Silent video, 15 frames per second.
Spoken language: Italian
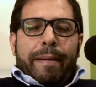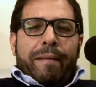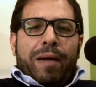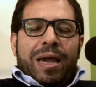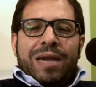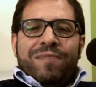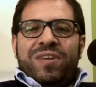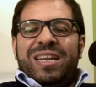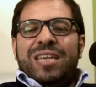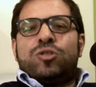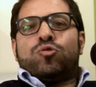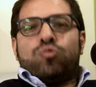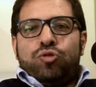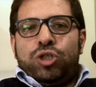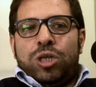e viene
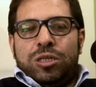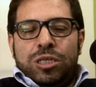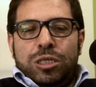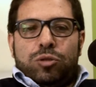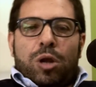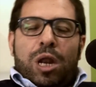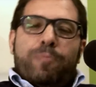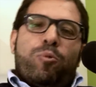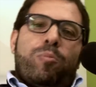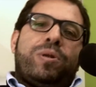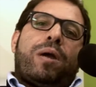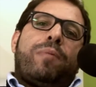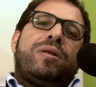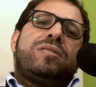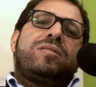suggerito alle pubbliche
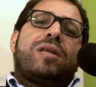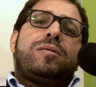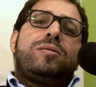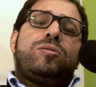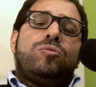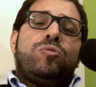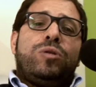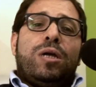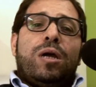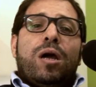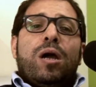amministrazioni.